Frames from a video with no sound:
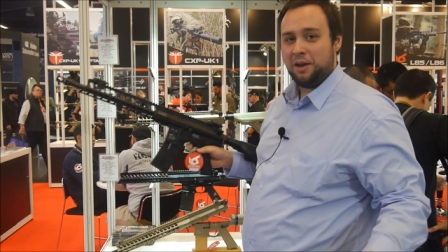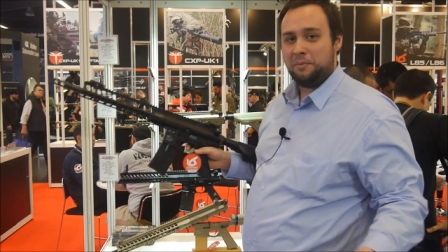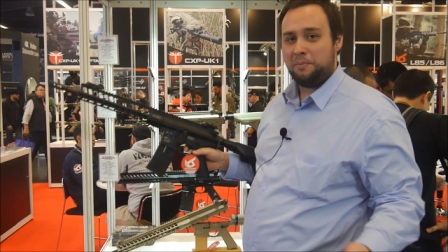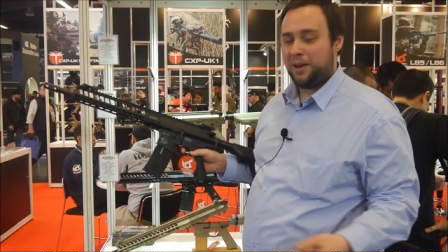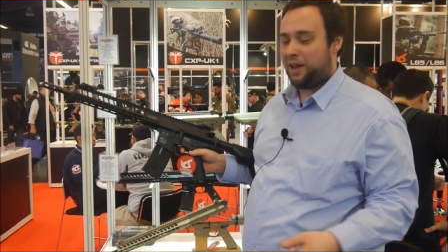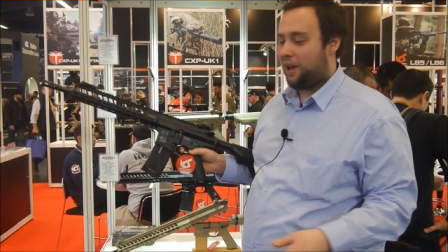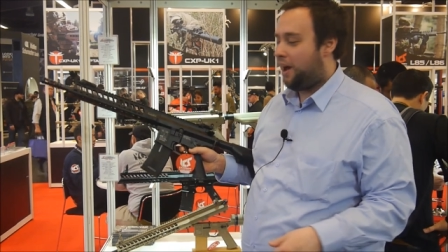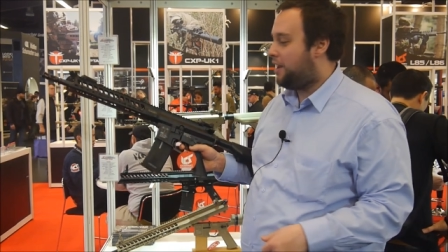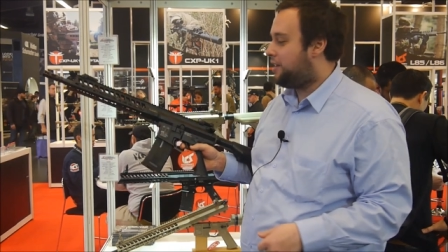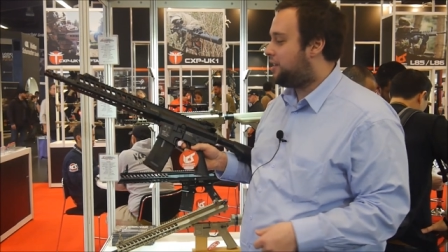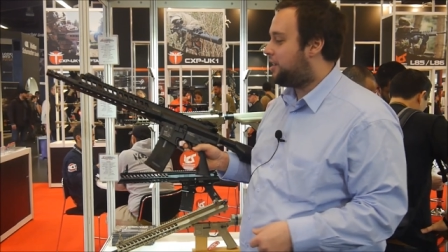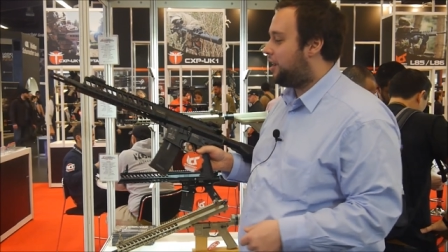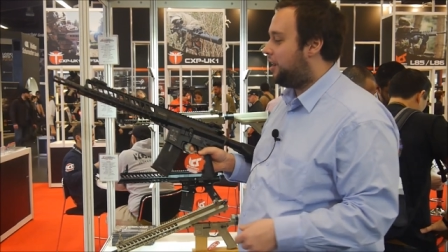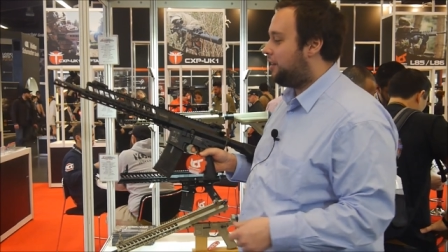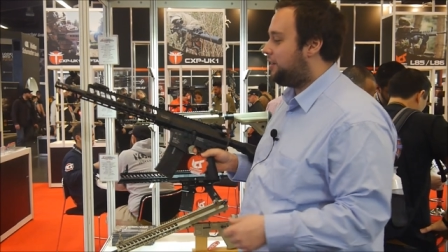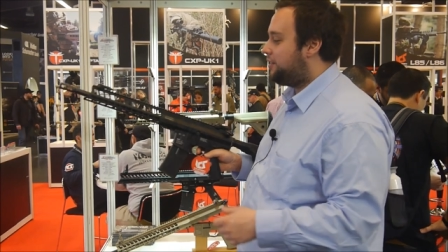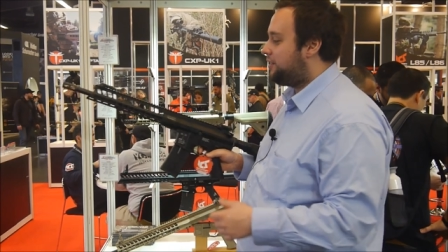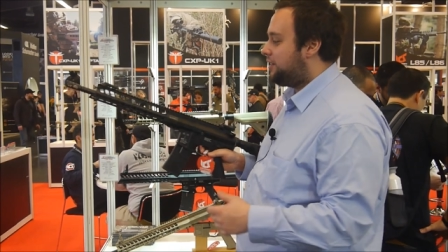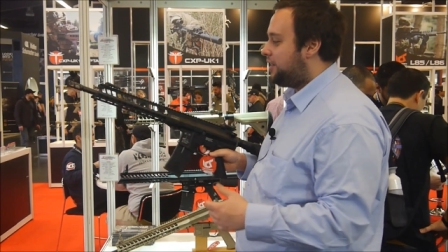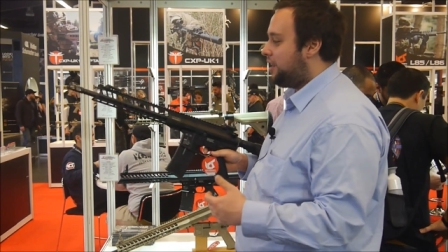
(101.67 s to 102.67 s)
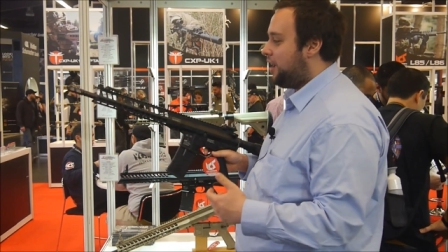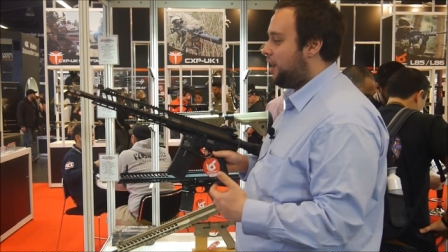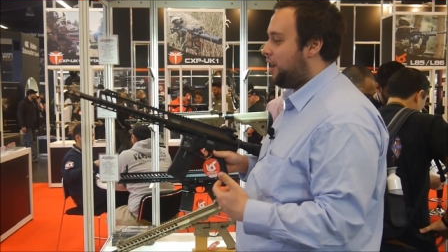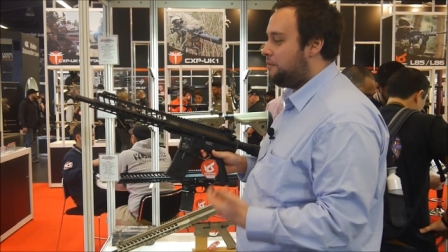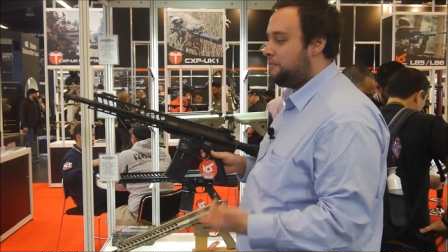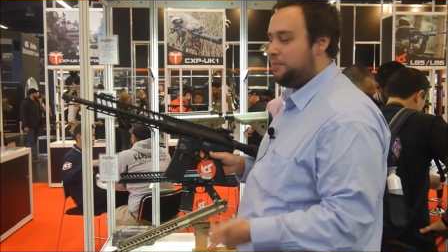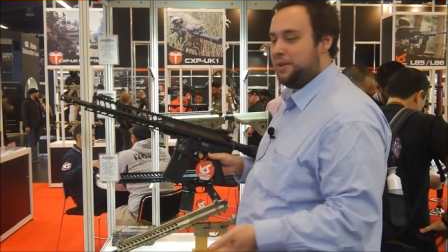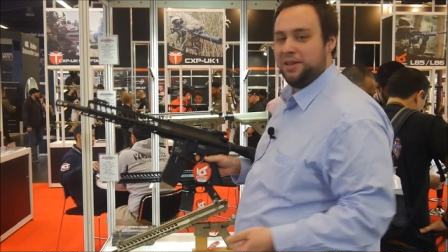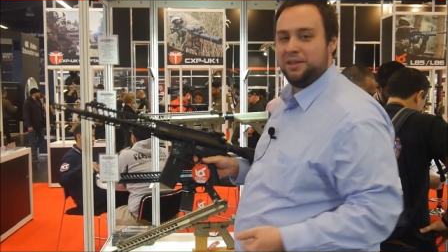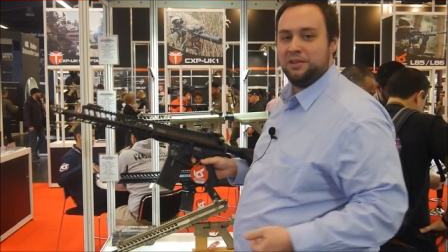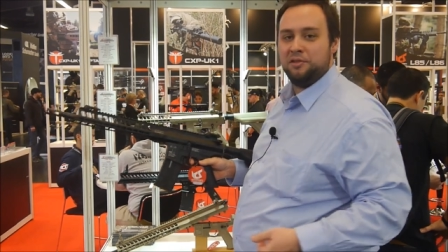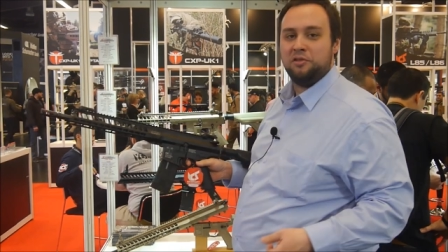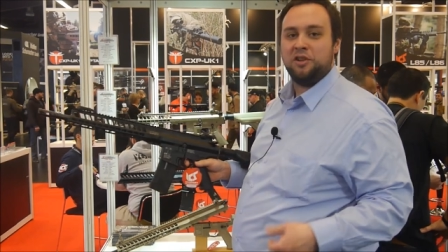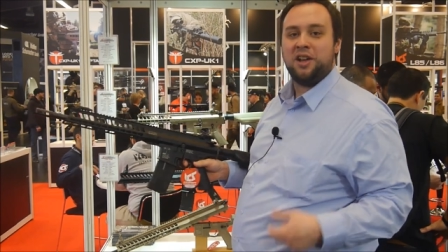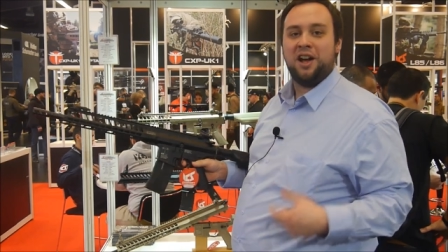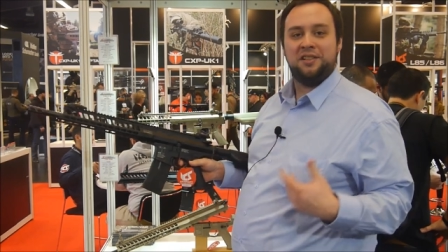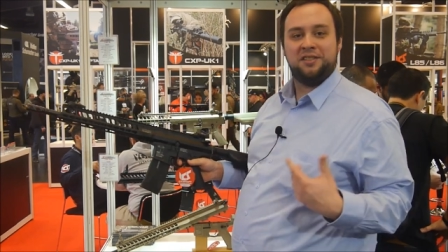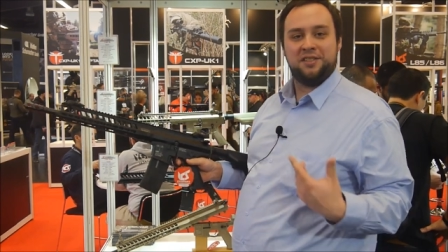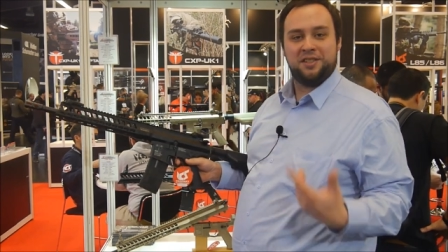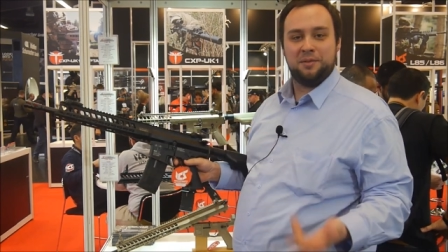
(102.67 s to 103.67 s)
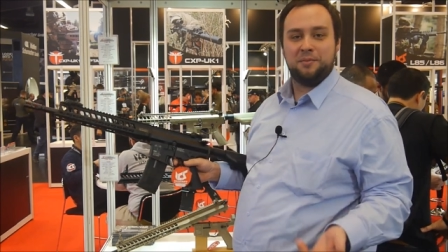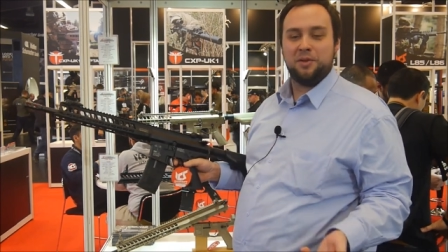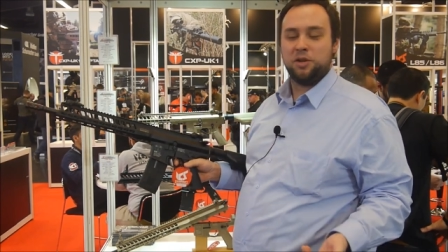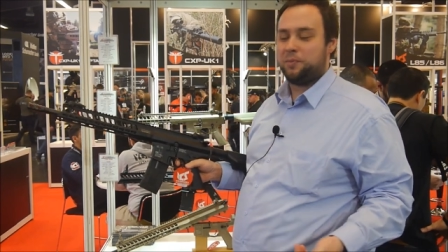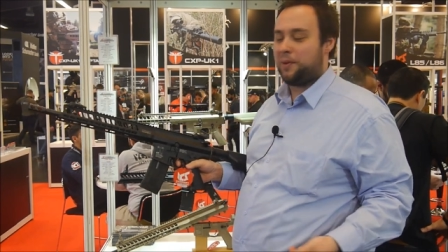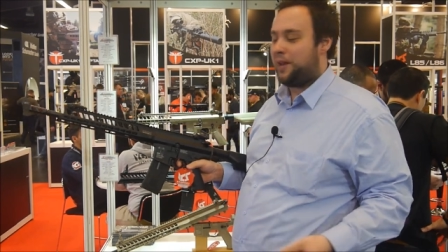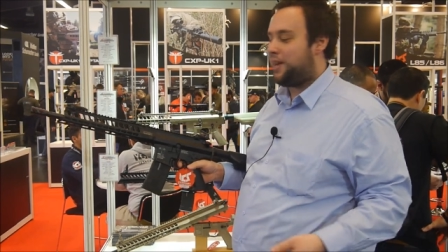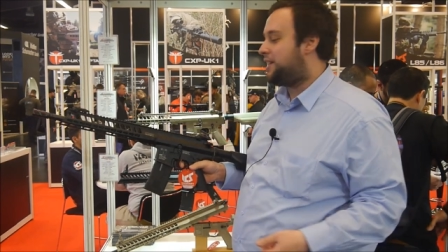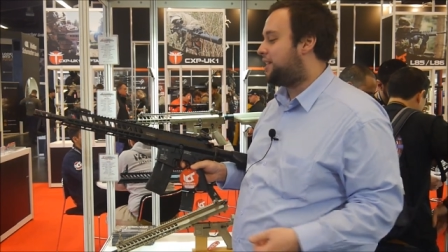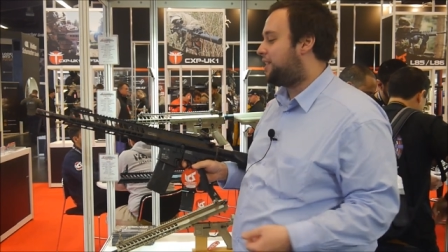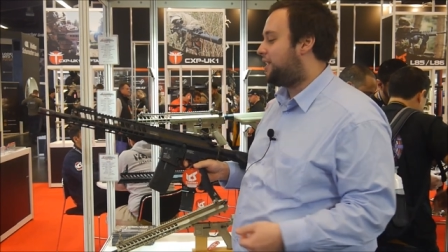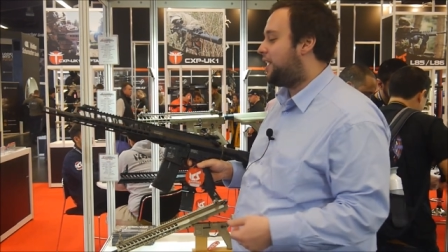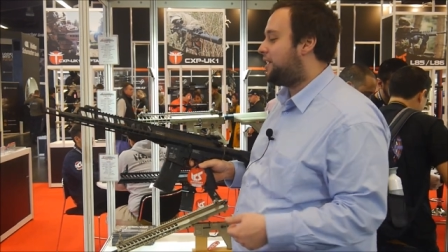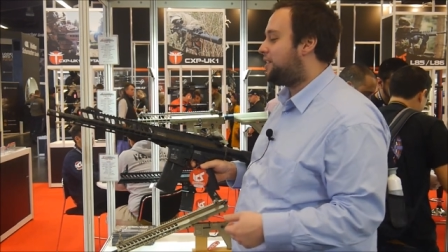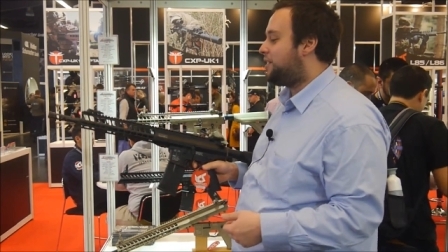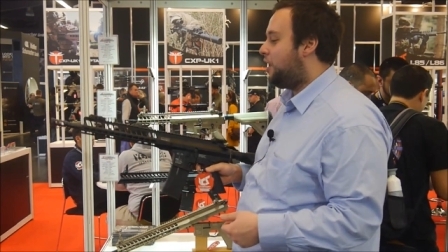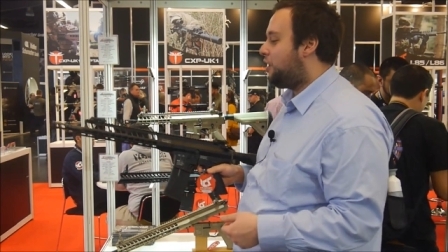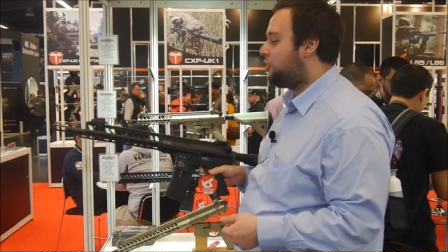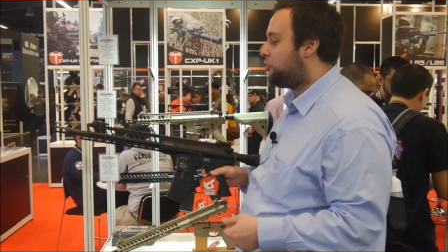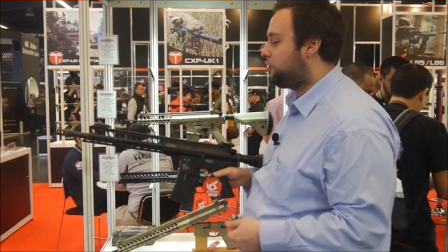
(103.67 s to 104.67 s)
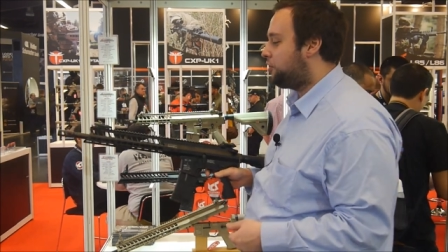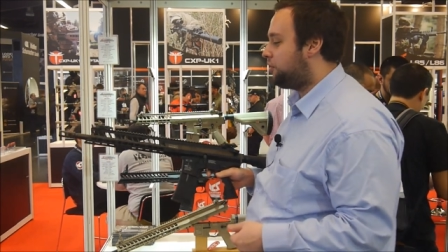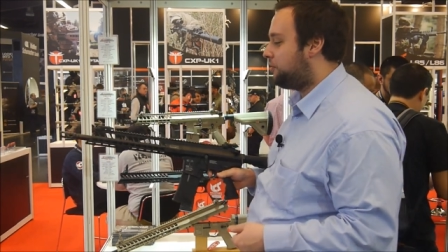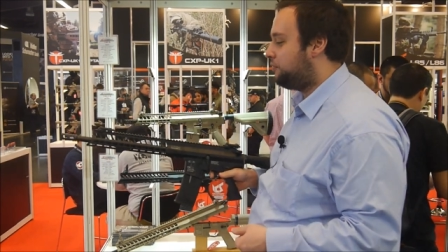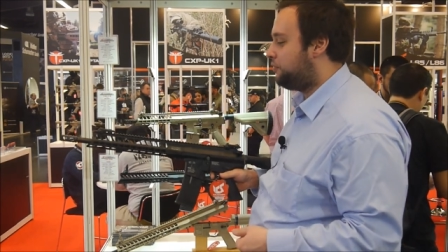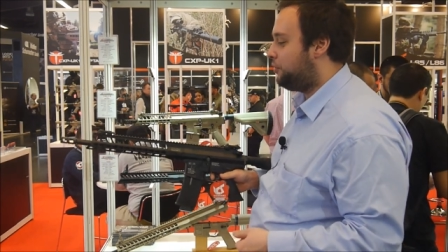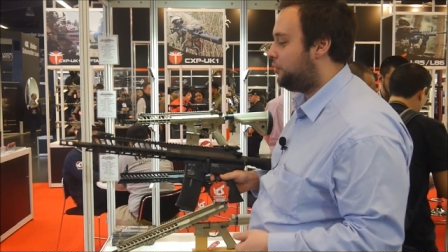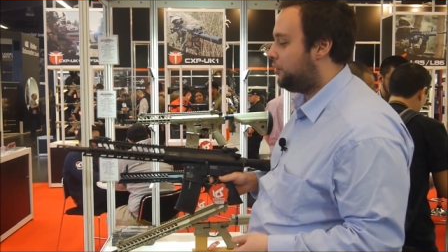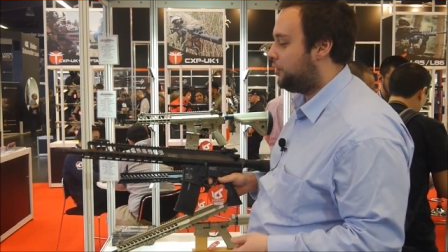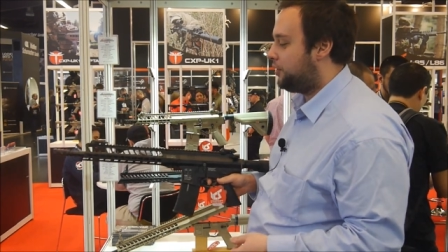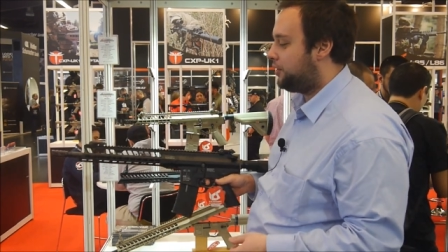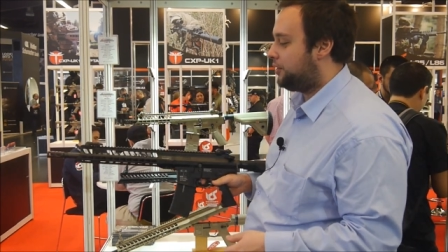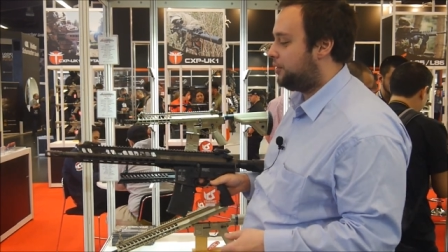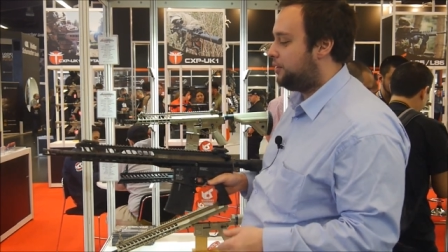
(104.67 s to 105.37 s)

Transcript: Begadi kann das Ding ja anbieten und kann es dementsprechend gleich nachrüsten für euch.